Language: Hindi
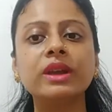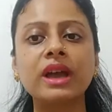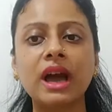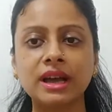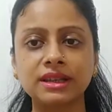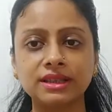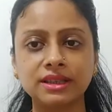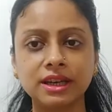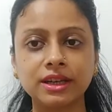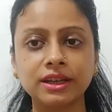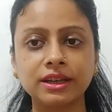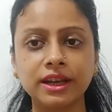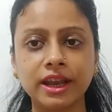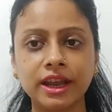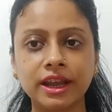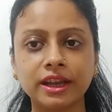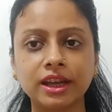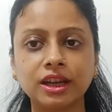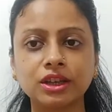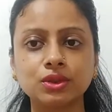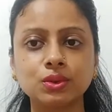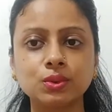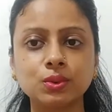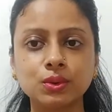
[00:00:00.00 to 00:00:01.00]
भी आसान
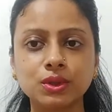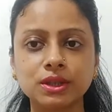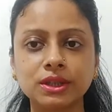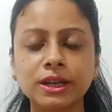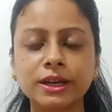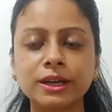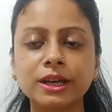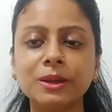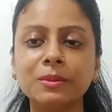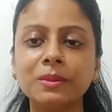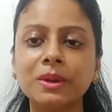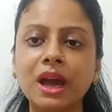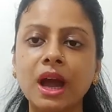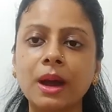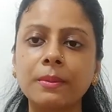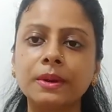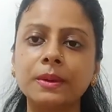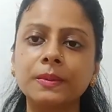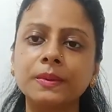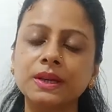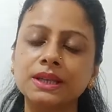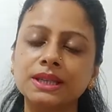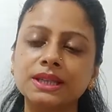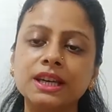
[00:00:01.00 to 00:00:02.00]
रहेगा चूज़ करने में में आप
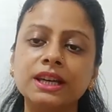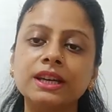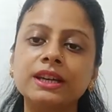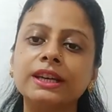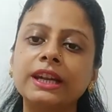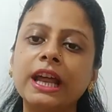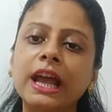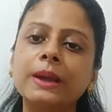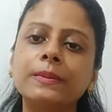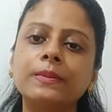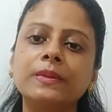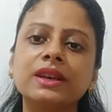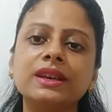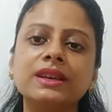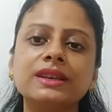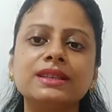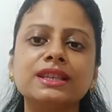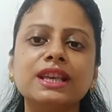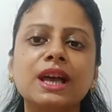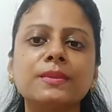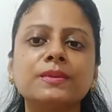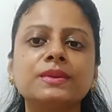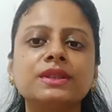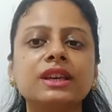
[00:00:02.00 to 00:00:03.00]
आपकी स्किन टाइप के
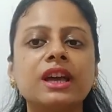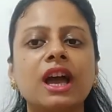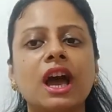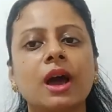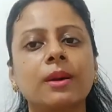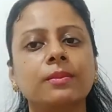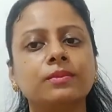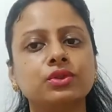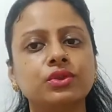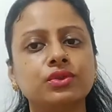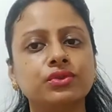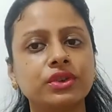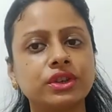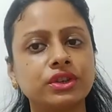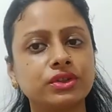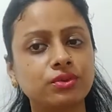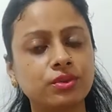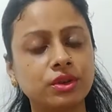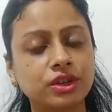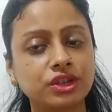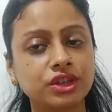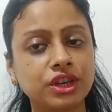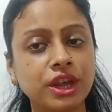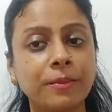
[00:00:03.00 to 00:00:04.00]
हिसाब से आप जो फेस
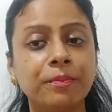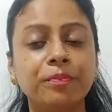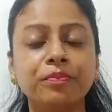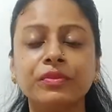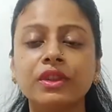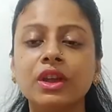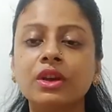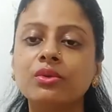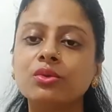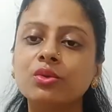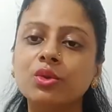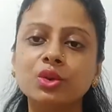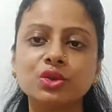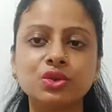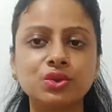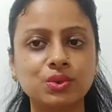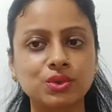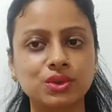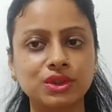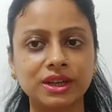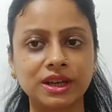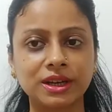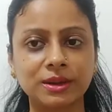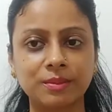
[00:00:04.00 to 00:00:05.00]
वॉश है वो
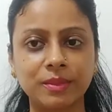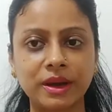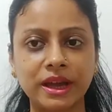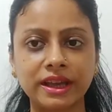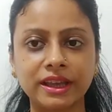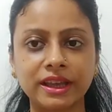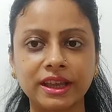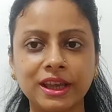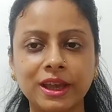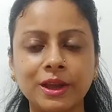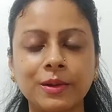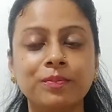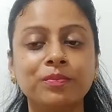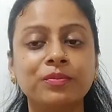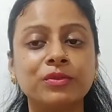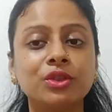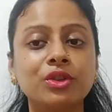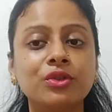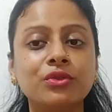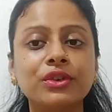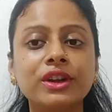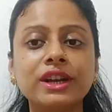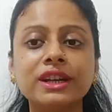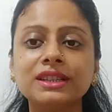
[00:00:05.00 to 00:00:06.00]
चूज़ कर पाएंगे
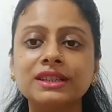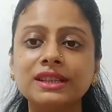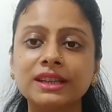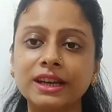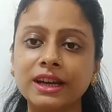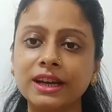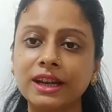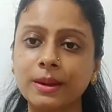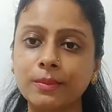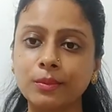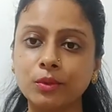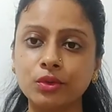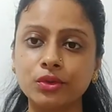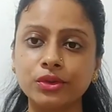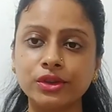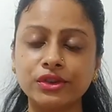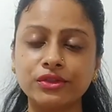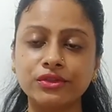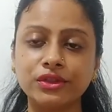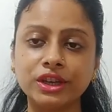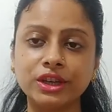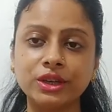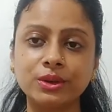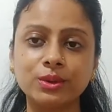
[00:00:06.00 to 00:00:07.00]
तो फ्रेंड्स अगर आपको
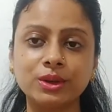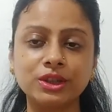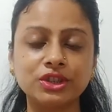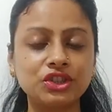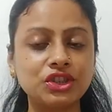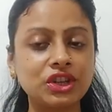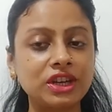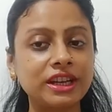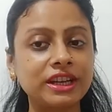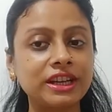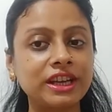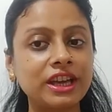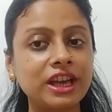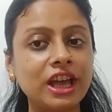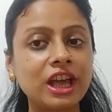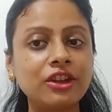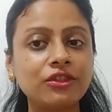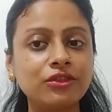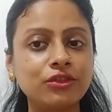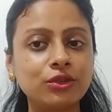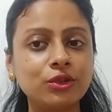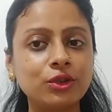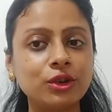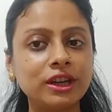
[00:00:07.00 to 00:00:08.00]
ये वीडियो अच्छे लगे
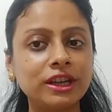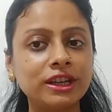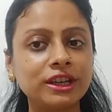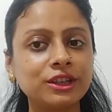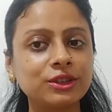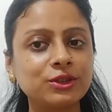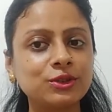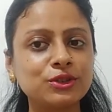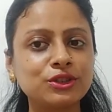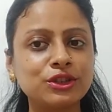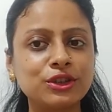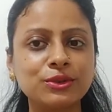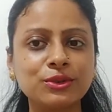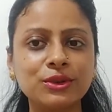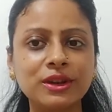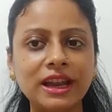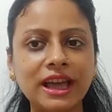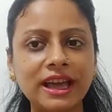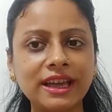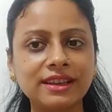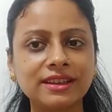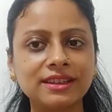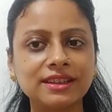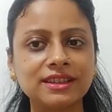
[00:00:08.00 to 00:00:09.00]
हेल्पफुल लगे तो ज़रूर
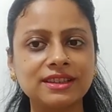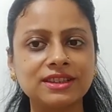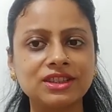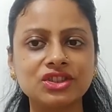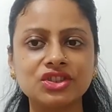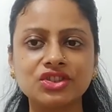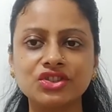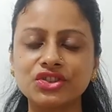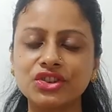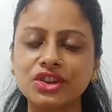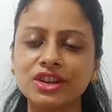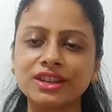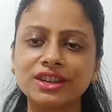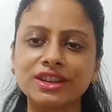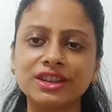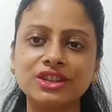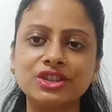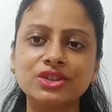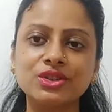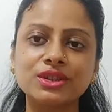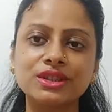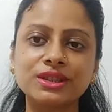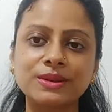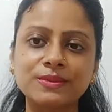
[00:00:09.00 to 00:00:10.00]
लाइक कीजिए शेयर
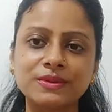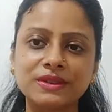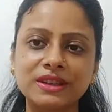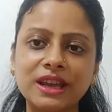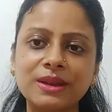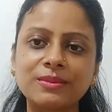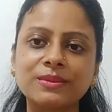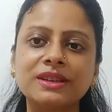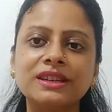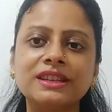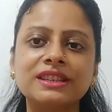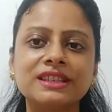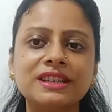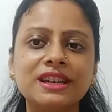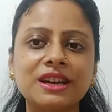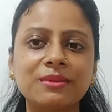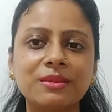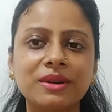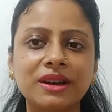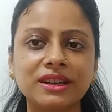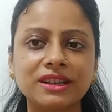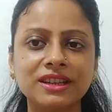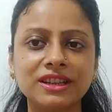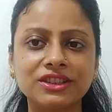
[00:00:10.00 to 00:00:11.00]
कीजिए और सब्सक्राइब कीजिए
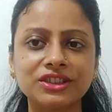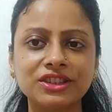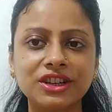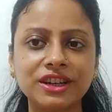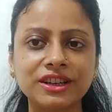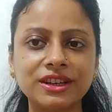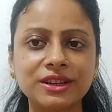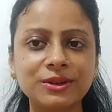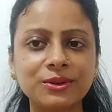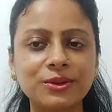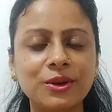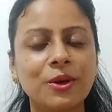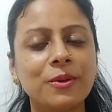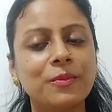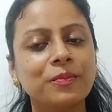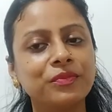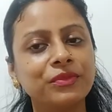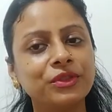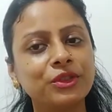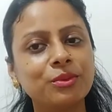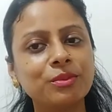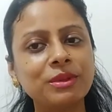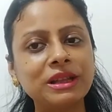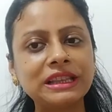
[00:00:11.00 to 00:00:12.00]
हमारे चैनल को
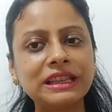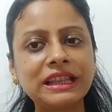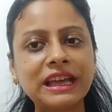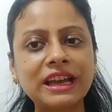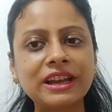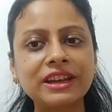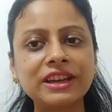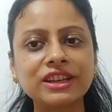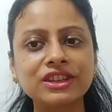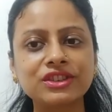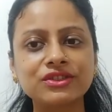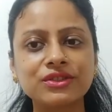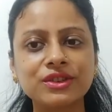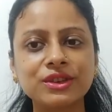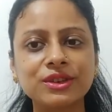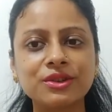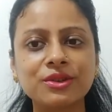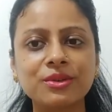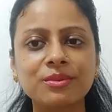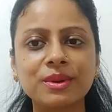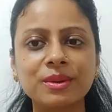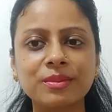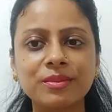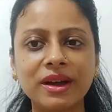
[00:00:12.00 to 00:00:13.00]
तो मिलते हैं नेक्स्ट
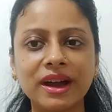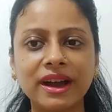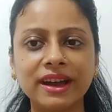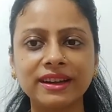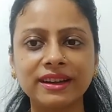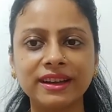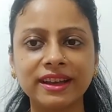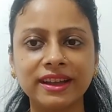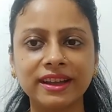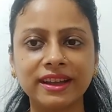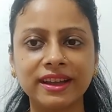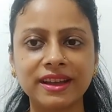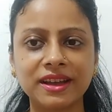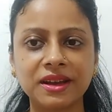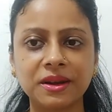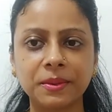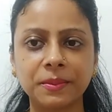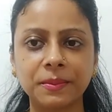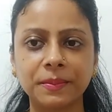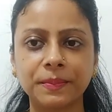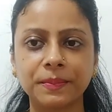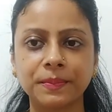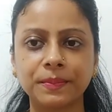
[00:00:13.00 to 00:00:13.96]
वीडियो पर बाय टेक केयर